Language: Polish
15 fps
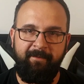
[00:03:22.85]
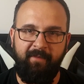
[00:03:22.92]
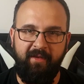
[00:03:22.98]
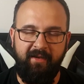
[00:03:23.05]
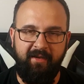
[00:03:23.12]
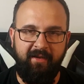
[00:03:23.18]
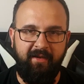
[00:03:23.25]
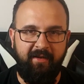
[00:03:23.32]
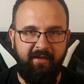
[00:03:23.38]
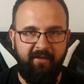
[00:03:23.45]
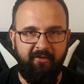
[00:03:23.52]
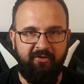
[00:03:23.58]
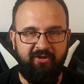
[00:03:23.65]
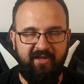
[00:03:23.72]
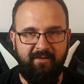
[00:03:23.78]

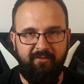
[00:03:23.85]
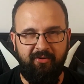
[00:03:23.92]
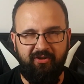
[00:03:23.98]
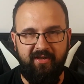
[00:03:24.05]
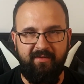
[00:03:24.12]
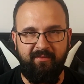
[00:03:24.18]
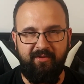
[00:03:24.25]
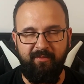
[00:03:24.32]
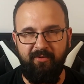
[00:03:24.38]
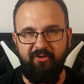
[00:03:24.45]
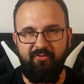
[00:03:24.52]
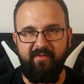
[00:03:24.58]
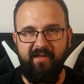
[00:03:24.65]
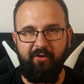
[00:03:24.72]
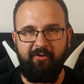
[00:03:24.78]
e, od czasu do czasu sobie
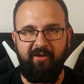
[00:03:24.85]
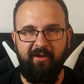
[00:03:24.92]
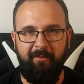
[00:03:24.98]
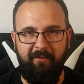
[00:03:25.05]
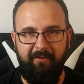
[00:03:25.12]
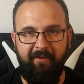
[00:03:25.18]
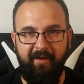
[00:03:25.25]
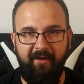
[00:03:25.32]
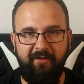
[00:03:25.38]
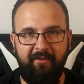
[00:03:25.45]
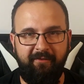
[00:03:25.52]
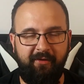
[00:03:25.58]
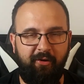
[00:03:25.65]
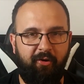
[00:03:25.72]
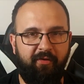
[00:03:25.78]
rzuca okiem i fajnie
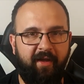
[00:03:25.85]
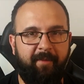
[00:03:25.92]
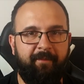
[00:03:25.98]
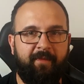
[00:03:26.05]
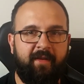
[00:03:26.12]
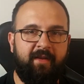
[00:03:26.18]
to wygląda.